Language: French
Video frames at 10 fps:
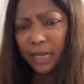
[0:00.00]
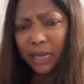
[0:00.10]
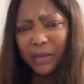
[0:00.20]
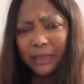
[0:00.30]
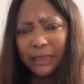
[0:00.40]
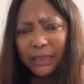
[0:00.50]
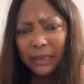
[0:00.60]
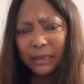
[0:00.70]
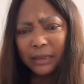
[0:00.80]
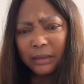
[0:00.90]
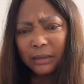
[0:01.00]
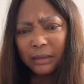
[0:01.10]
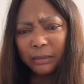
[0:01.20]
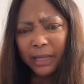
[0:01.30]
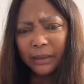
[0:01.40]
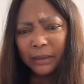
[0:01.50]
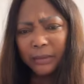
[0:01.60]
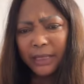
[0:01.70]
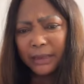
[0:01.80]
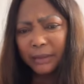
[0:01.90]
Un hein, métis, euh, euh, euh, bah,
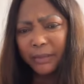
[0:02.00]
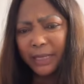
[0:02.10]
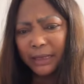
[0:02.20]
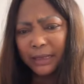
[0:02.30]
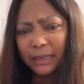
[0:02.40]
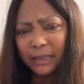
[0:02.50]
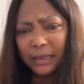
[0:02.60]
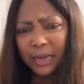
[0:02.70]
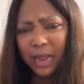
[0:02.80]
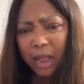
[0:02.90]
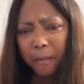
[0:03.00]
euh